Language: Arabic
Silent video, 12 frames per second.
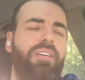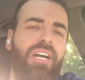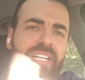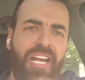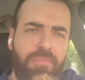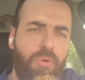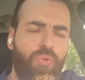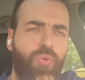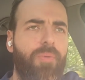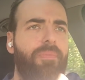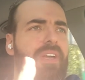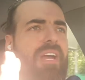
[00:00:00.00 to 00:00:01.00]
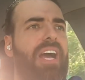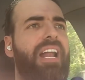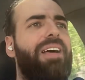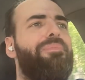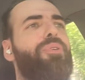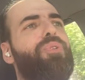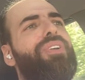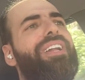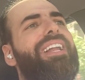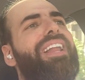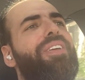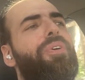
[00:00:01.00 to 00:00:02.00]
هذاك موضوع هلا
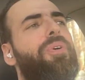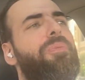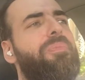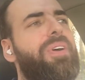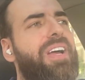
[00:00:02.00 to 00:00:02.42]
موضوعنا لليوم